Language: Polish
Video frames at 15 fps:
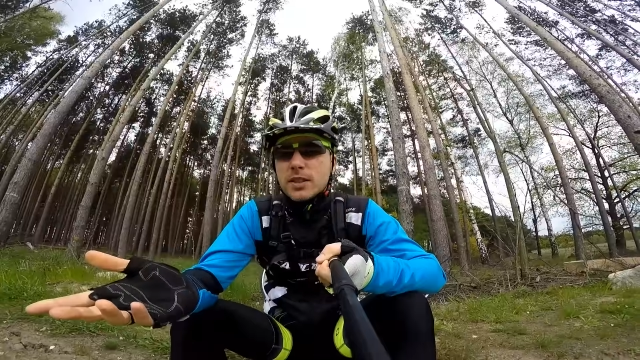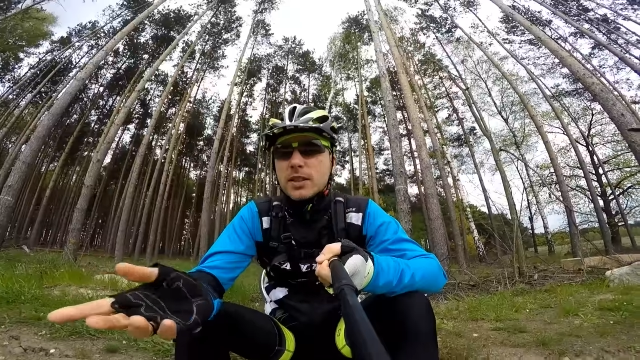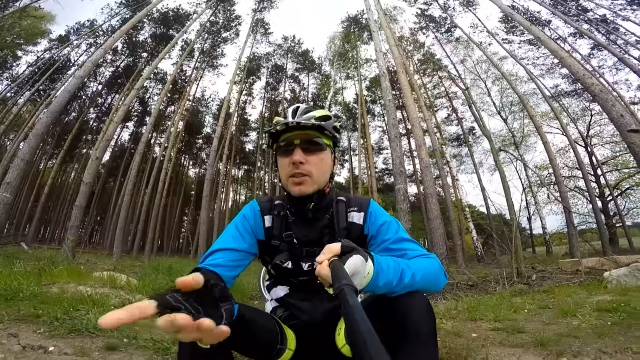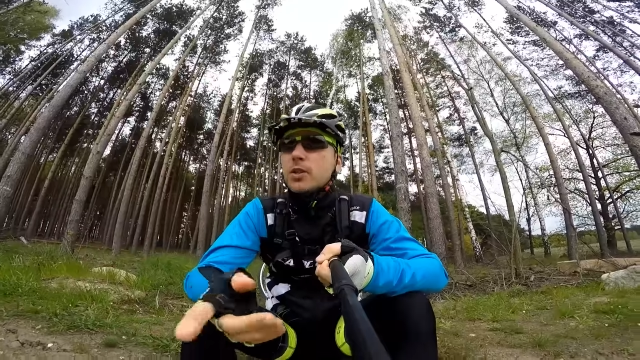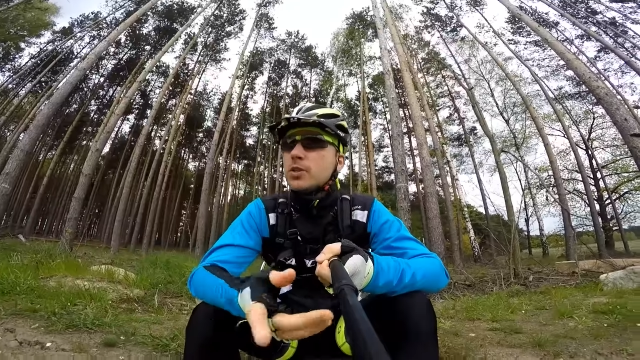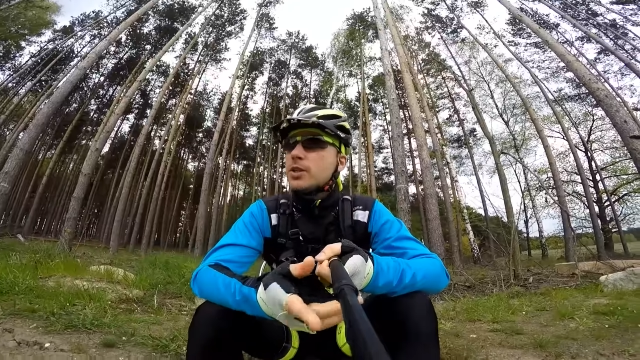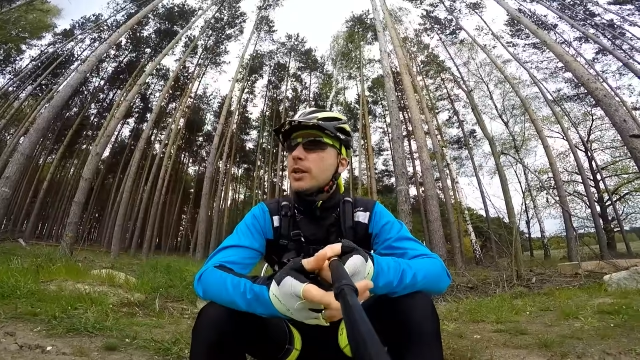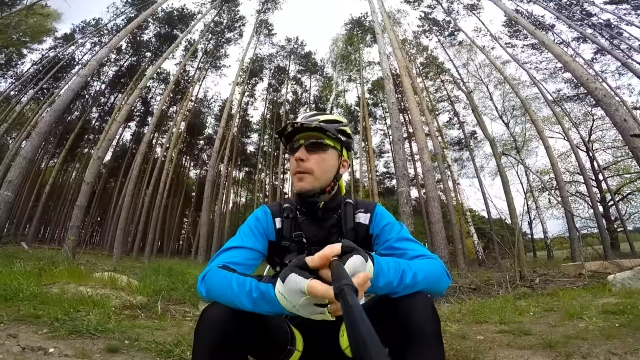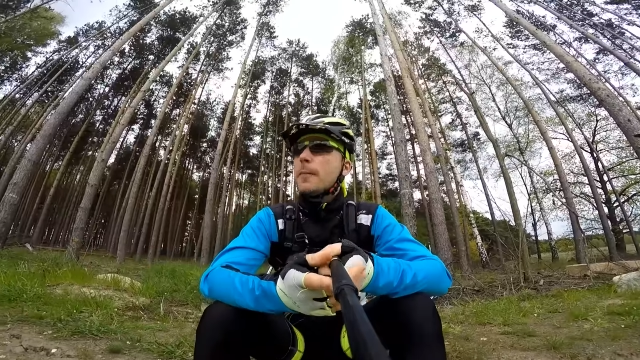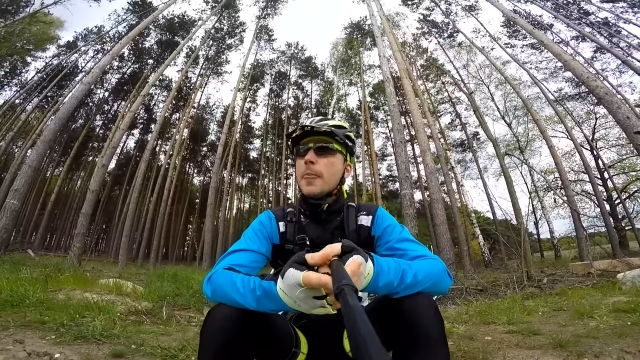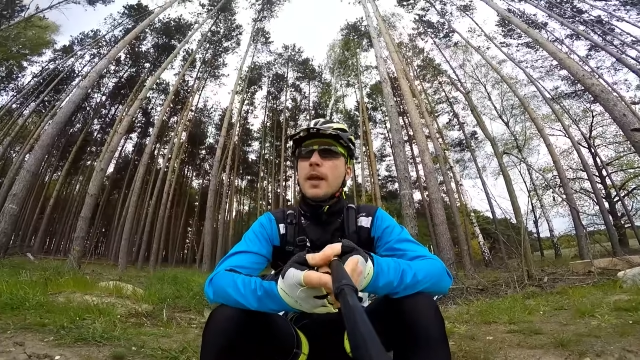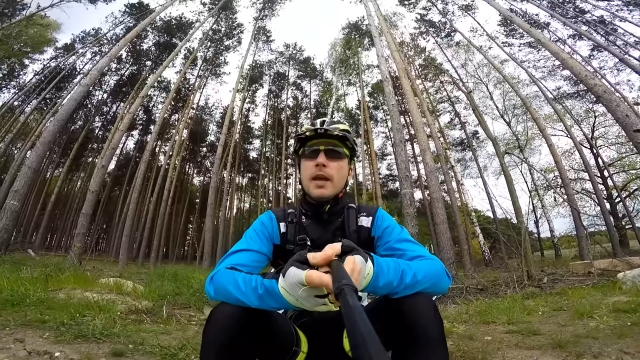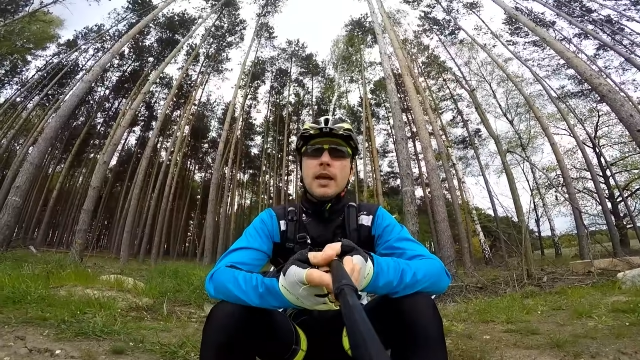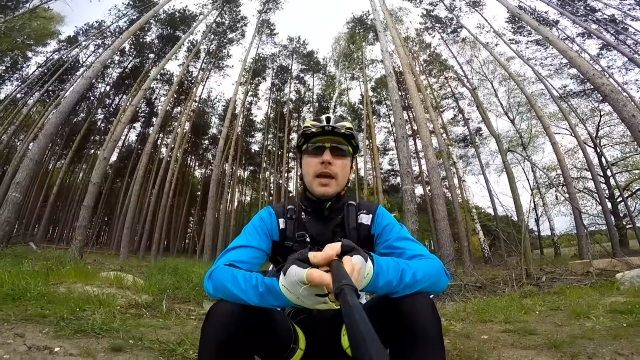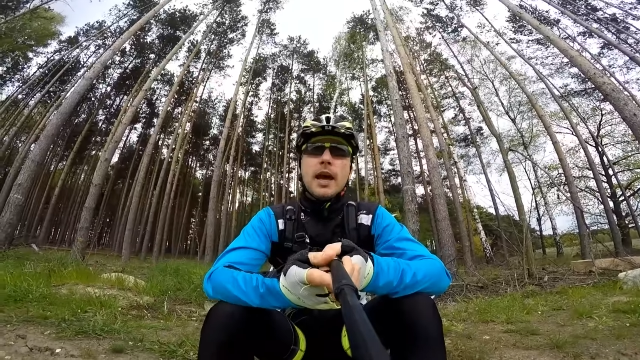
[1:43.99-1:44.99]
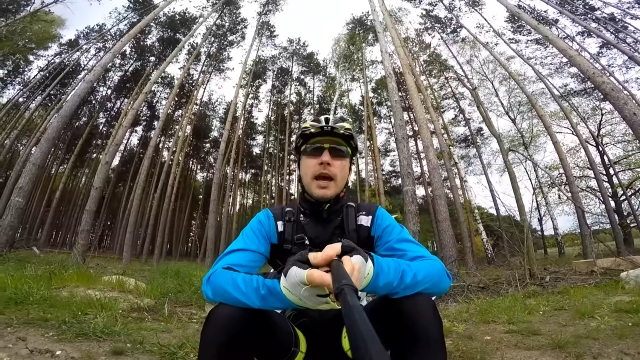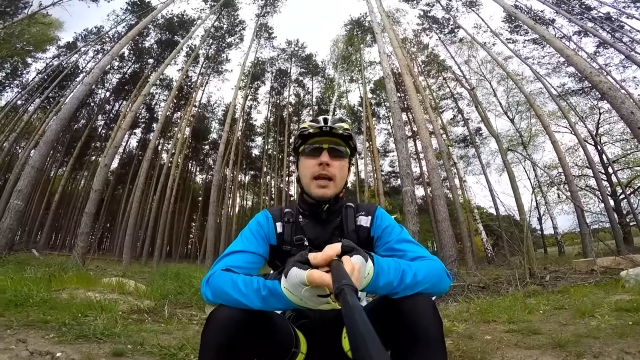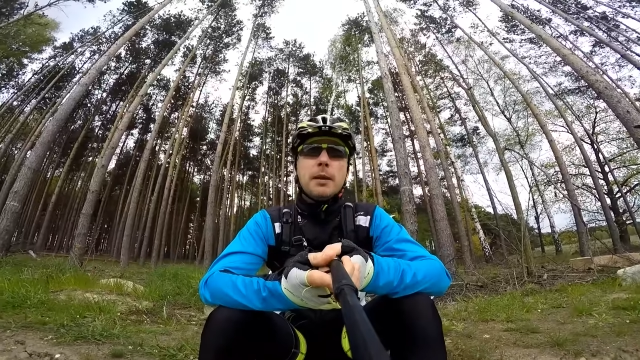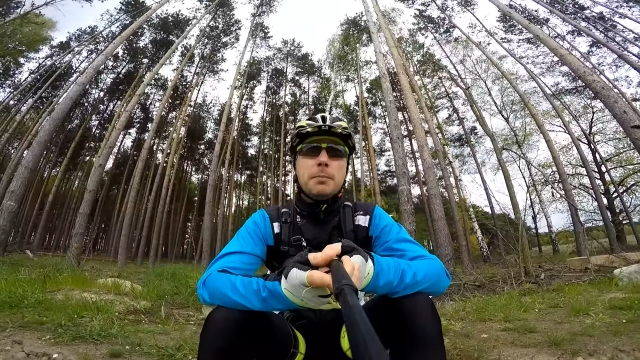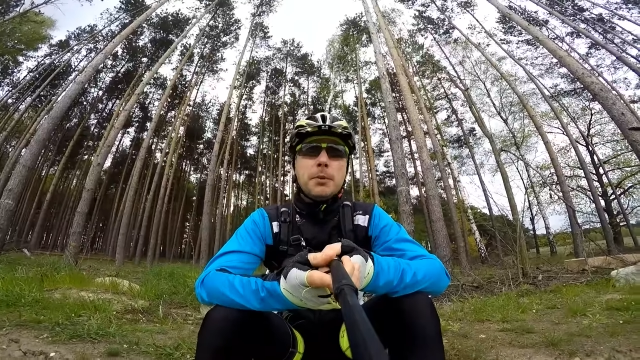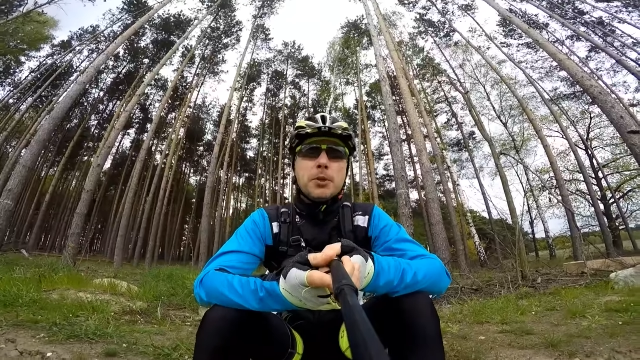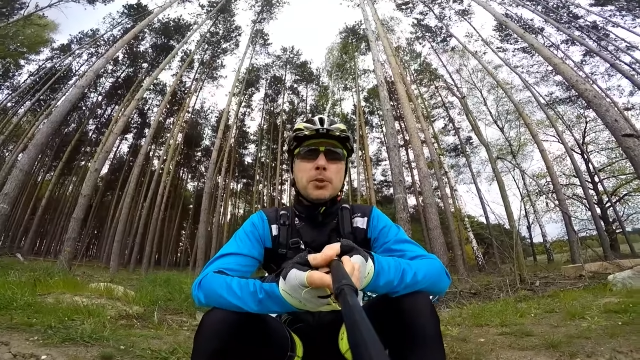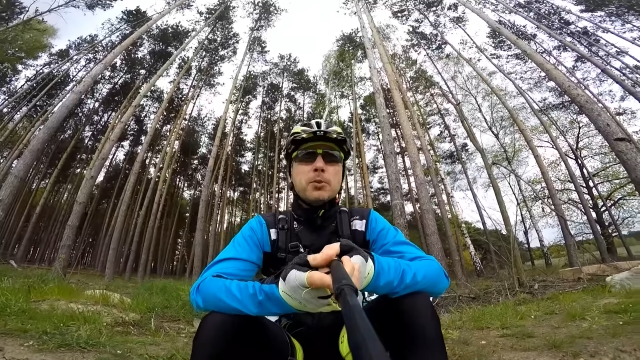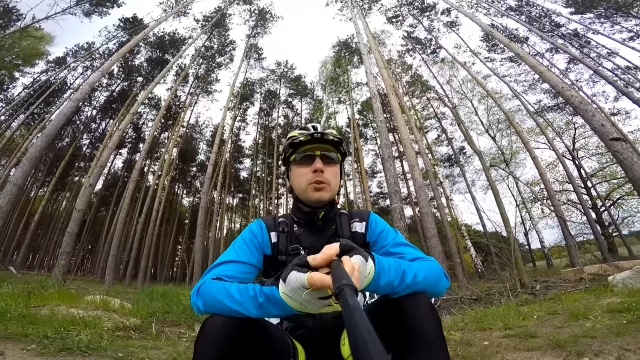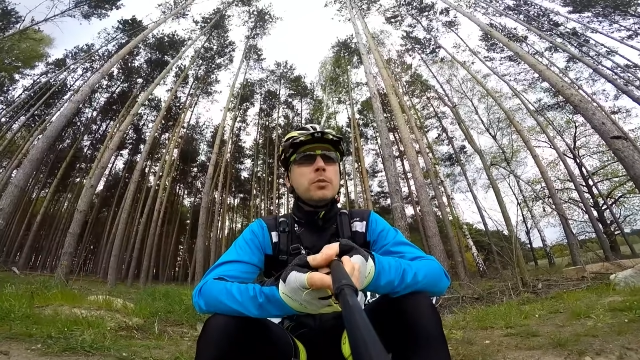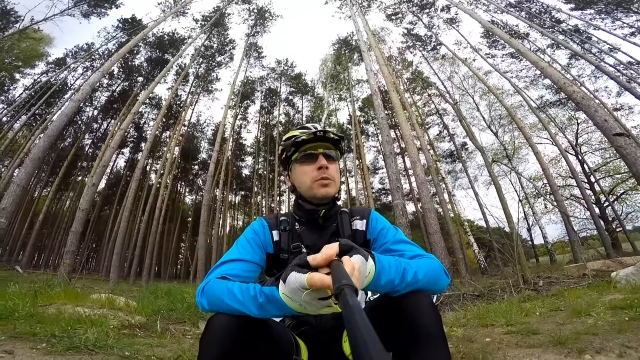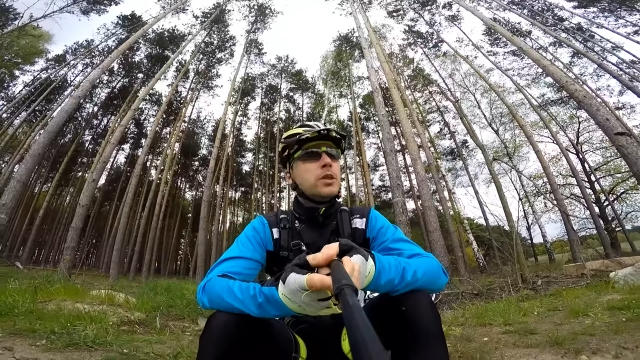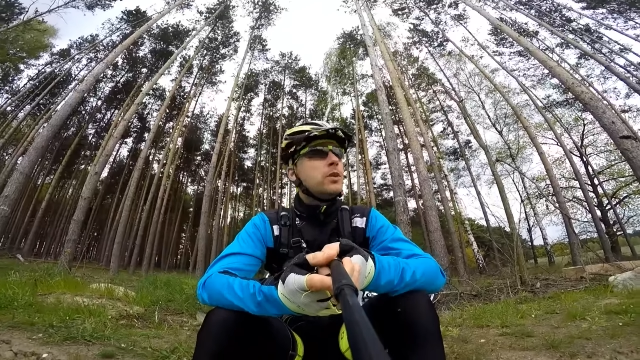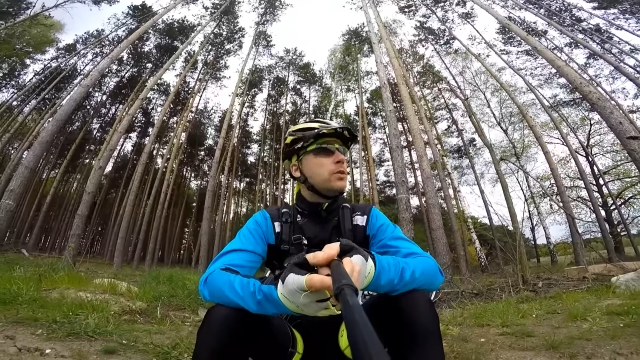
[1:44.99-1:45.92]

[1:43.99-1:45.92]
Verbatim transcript: zaskoczę, ale piszą do mnie